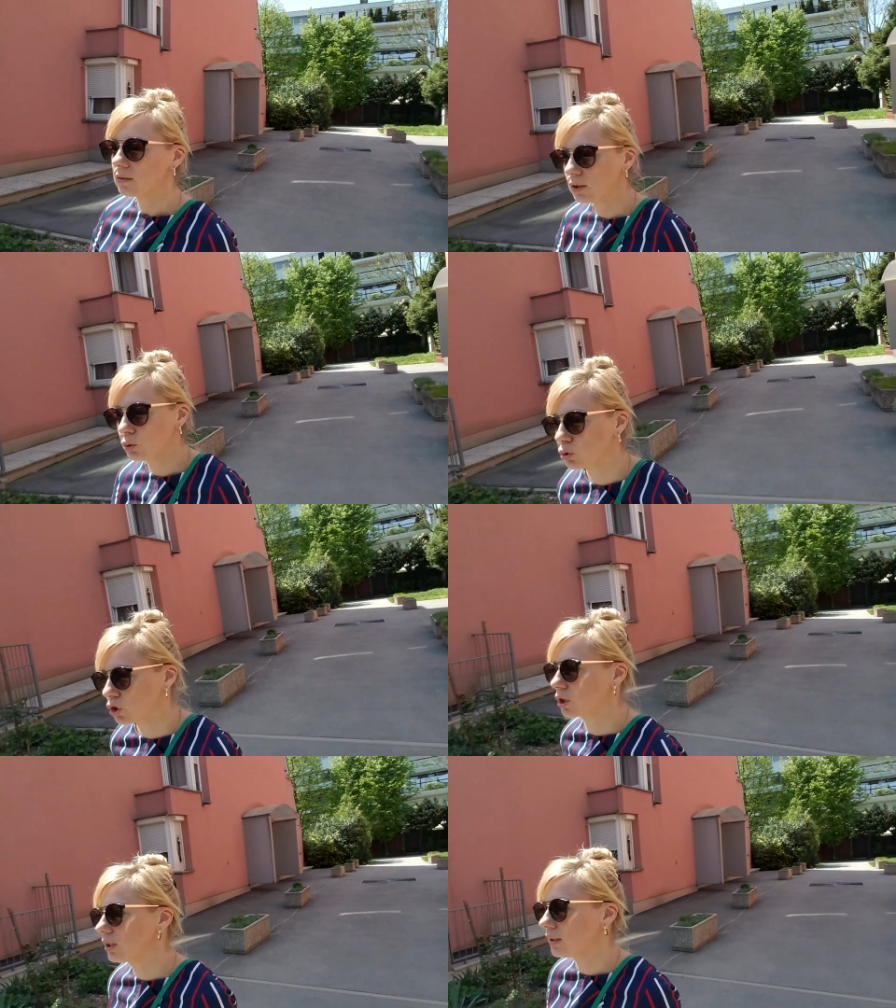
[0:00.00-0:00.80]
Сереж,
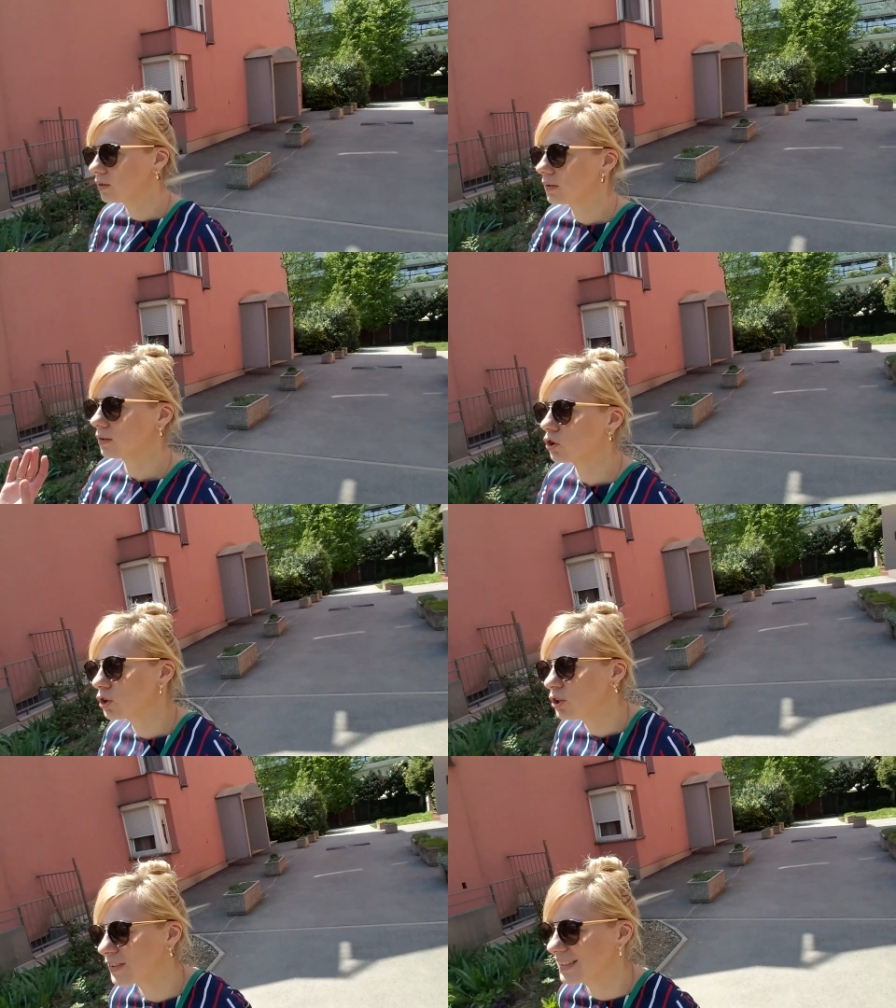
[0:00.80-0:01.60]
ты нас
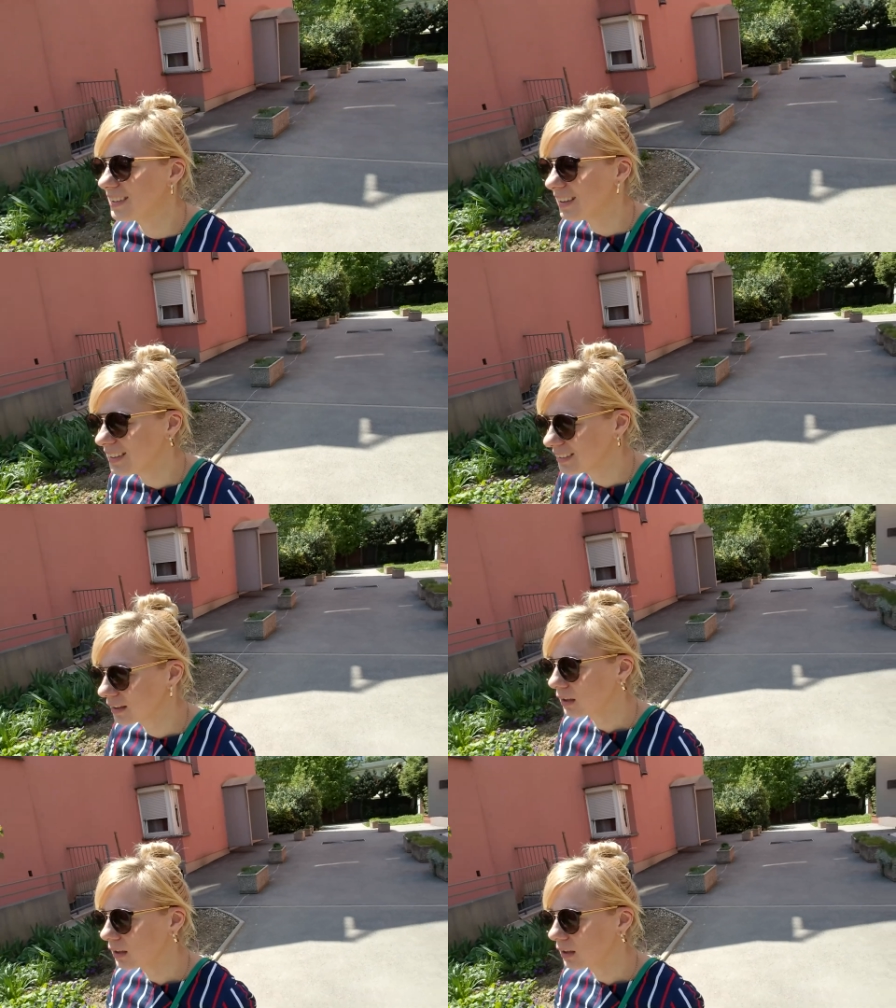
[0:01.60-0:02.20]
жди здесь,